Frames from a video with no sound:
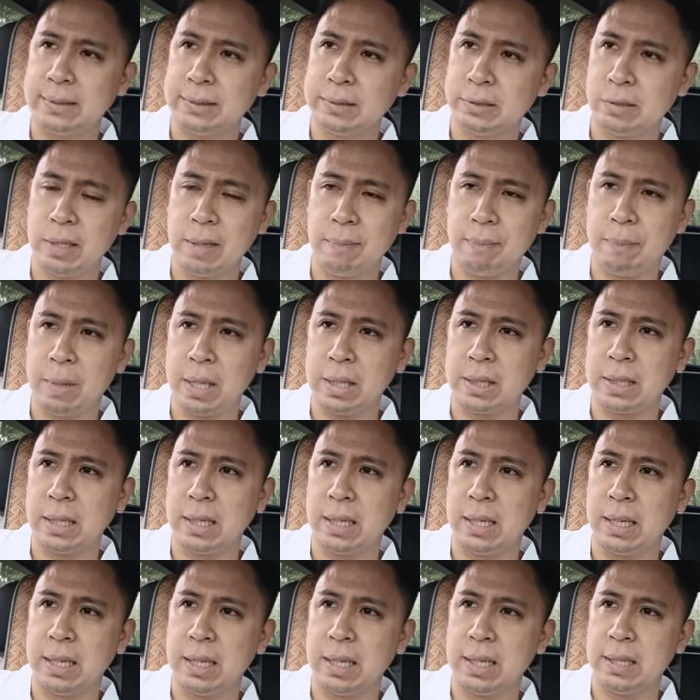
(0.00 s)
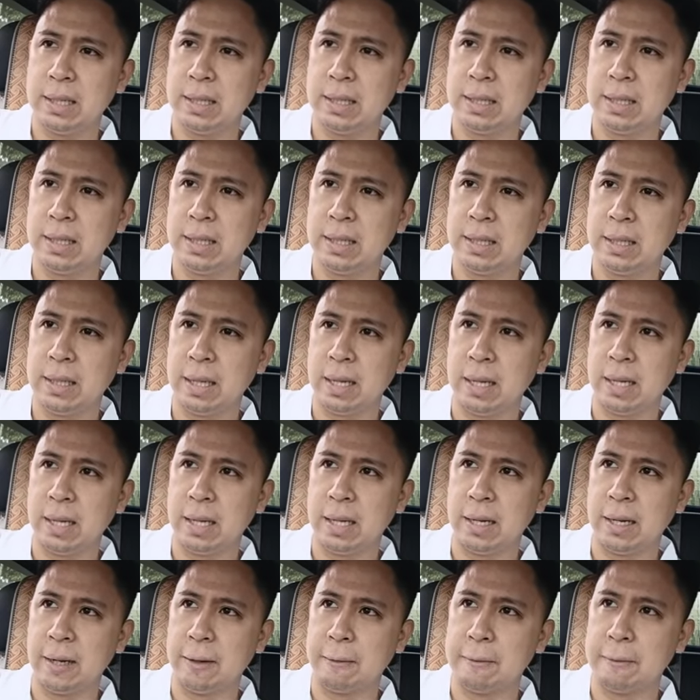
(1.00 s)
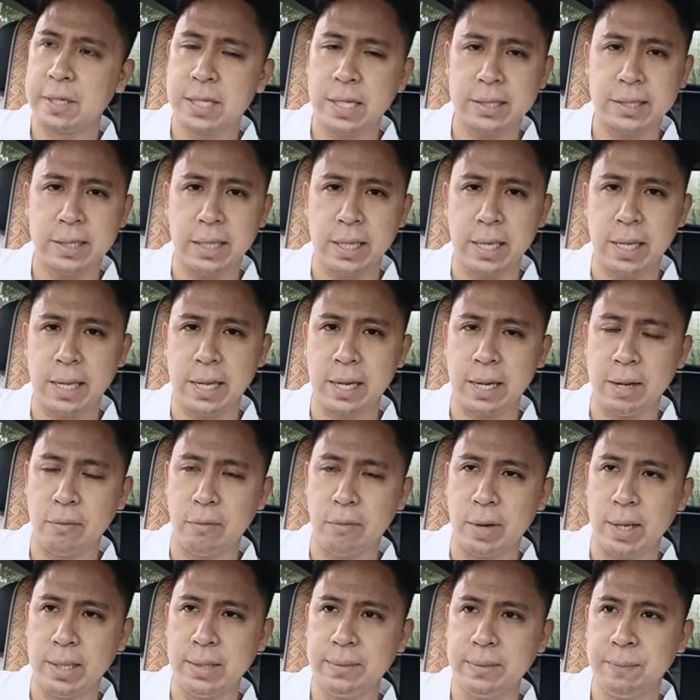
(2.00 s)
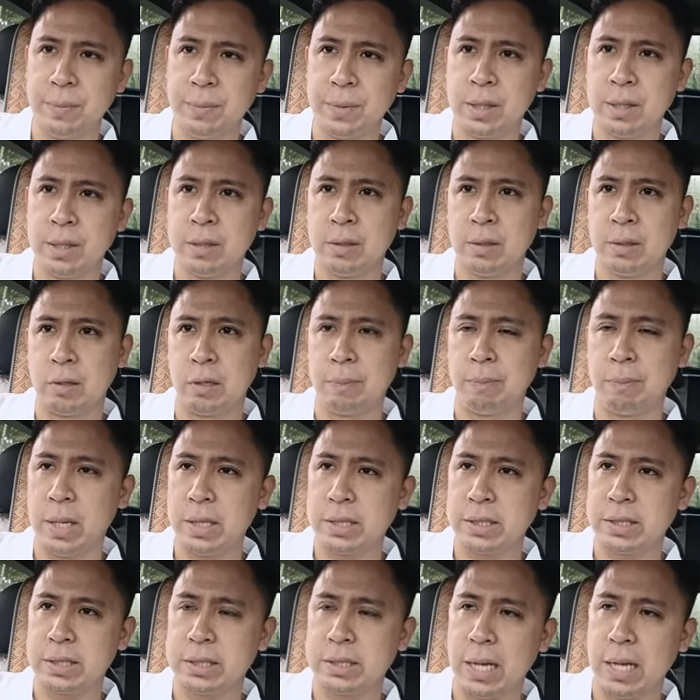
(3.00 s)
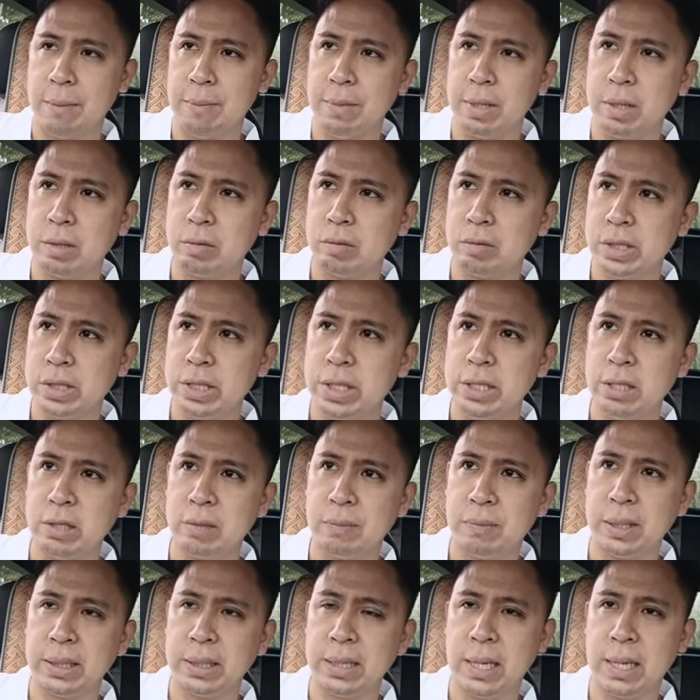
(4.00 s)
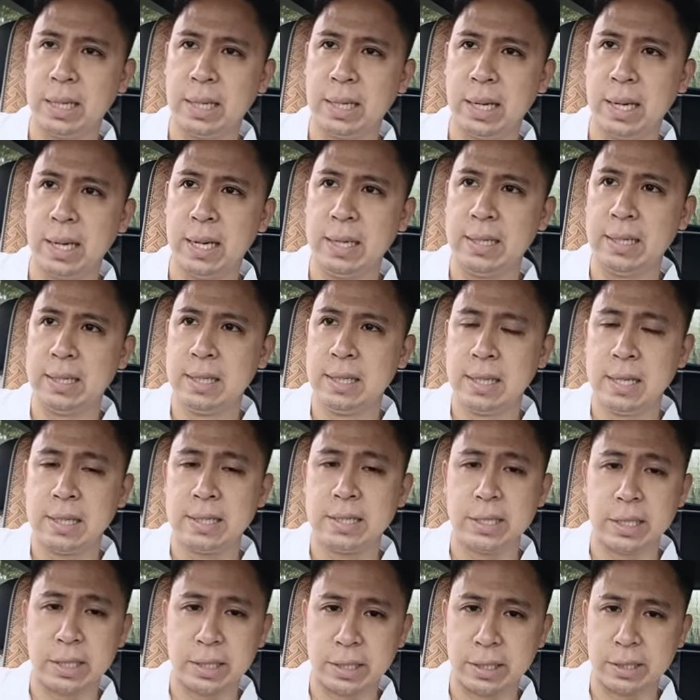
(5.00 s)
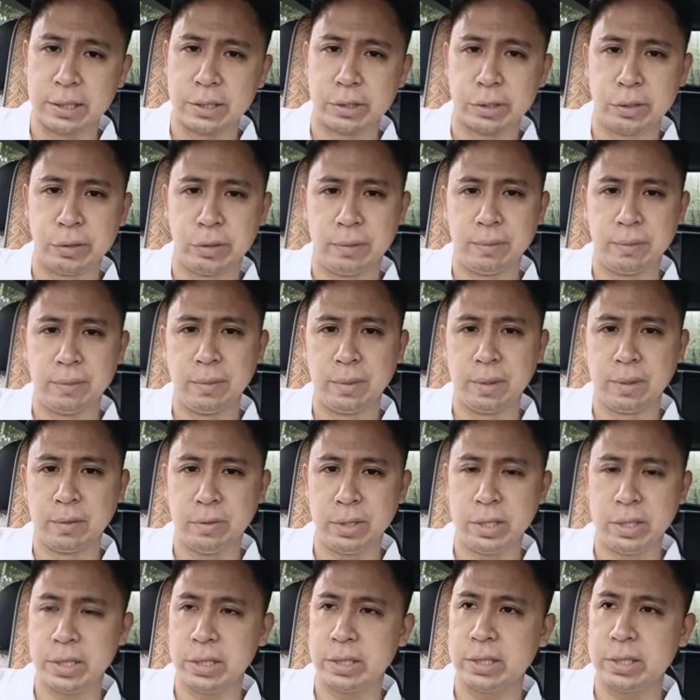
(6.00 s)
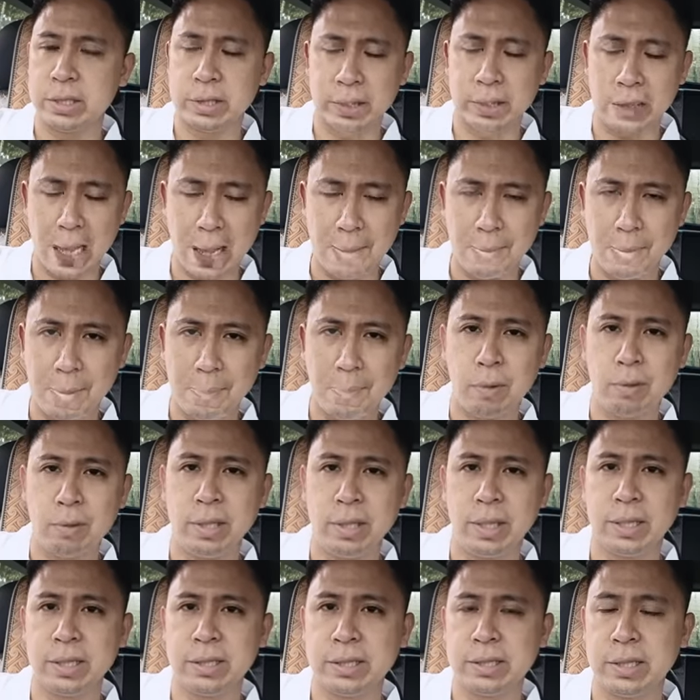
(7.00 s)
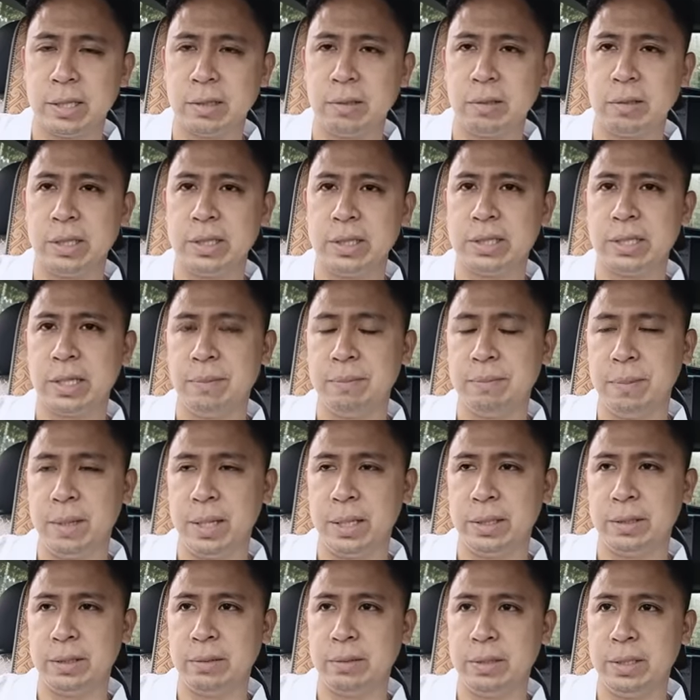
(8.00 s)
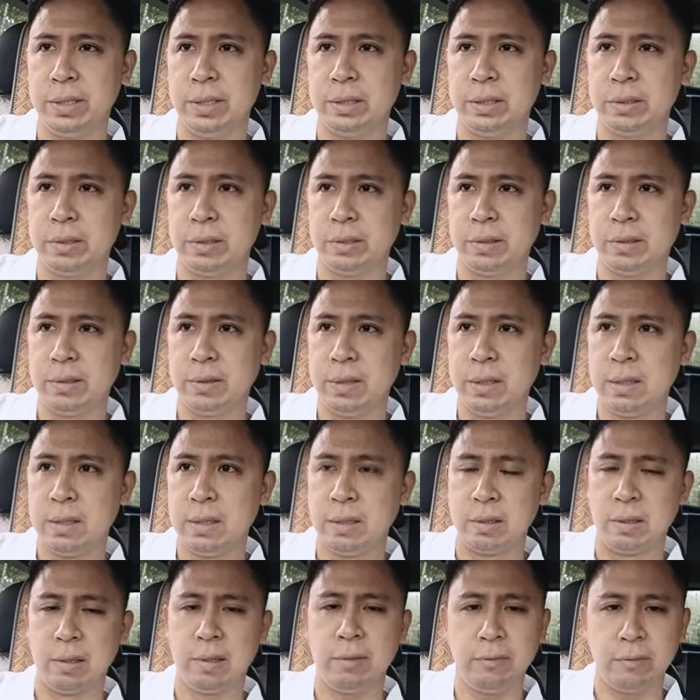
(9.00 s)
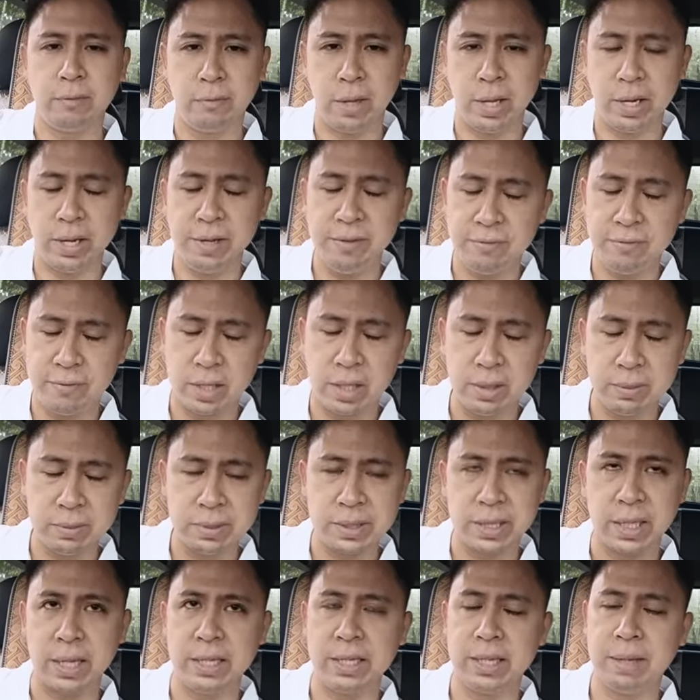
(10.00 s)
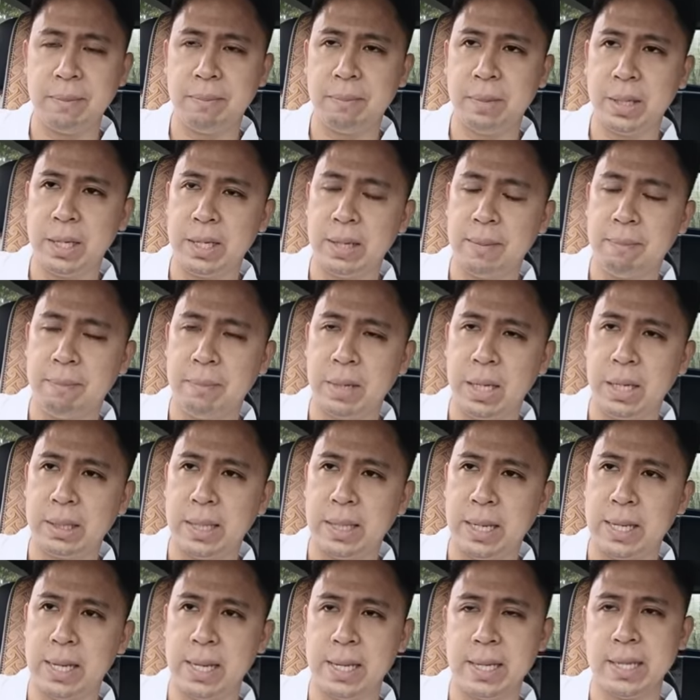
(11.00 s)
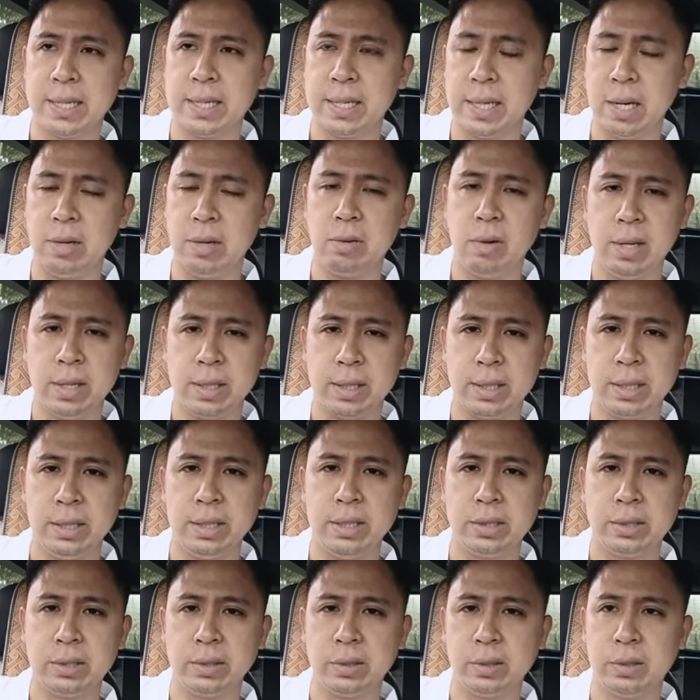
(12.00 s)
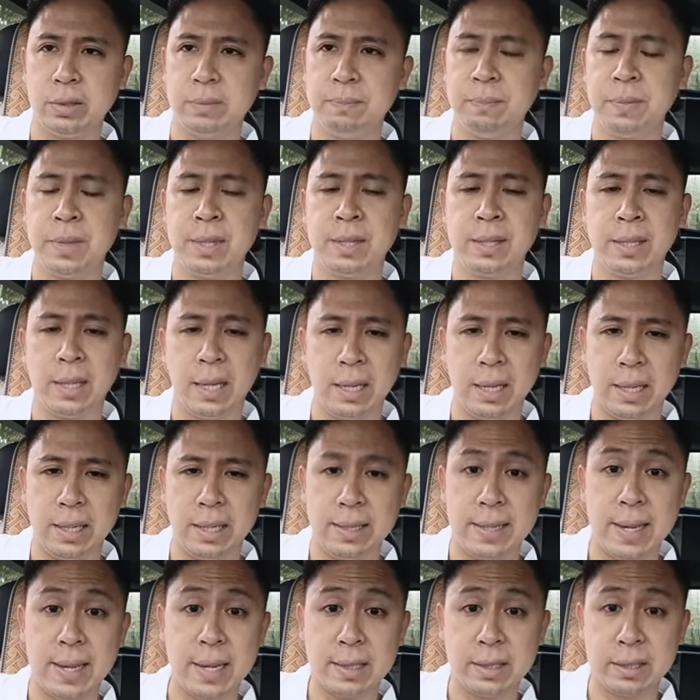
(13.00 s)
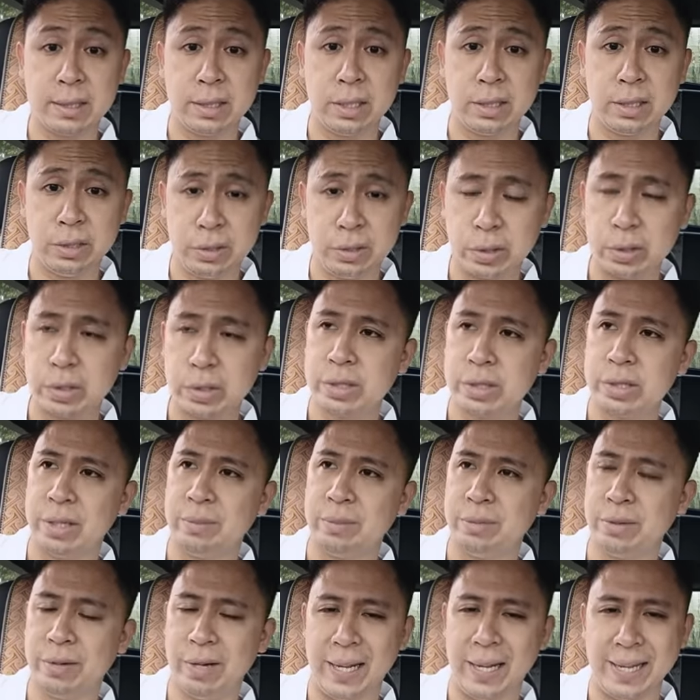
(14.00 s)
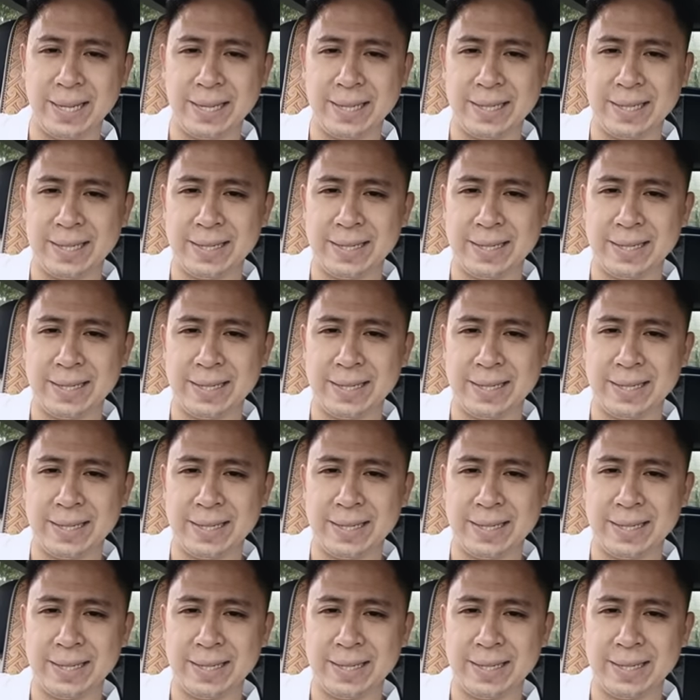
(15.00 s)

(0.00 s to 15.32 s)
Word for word: no na pag uh, uh, sasalarawan or pagsasabi kung sino ba talaga si Kristo. Which is tama po naging sagot ni San Pedro dito, no? Very firm sa kanyang pananampalataya. Ikaw ang Kristo, ang anak ng Diyos na buhay.